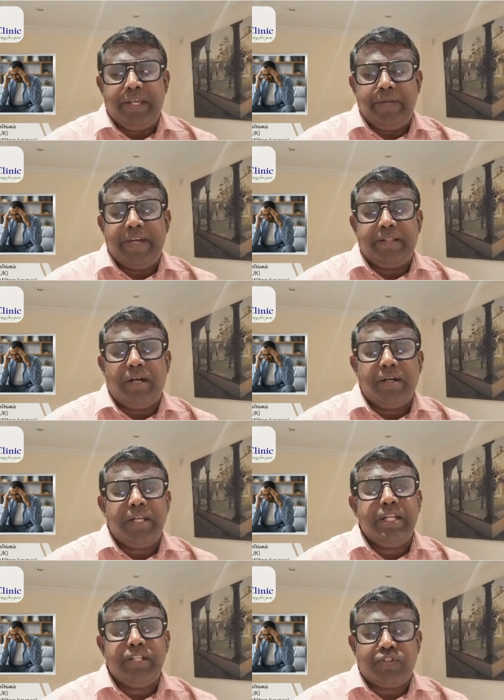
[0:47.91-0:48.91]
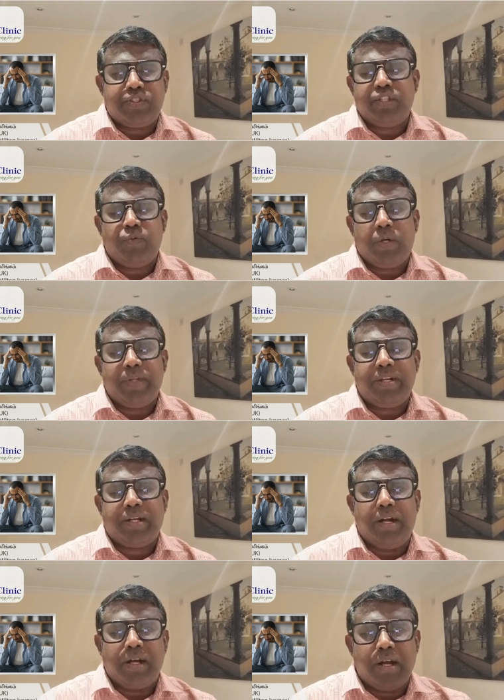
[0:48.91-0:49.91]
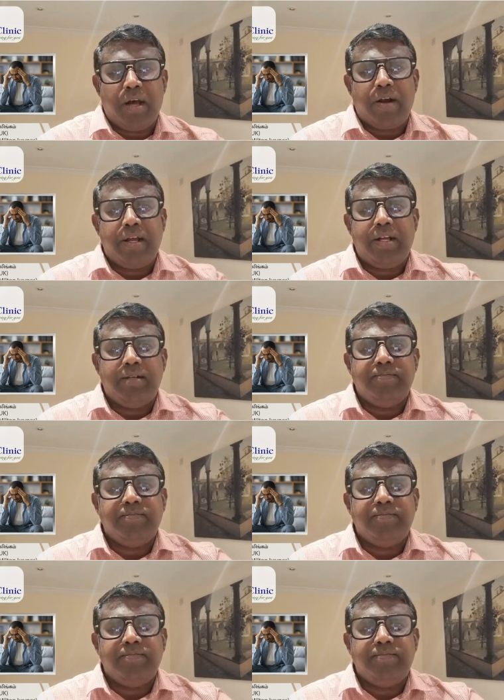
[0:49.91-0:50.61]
இவைதான் இந்த ஸ்ட்ரெஸ் வருவதற்கான காரணங்கள்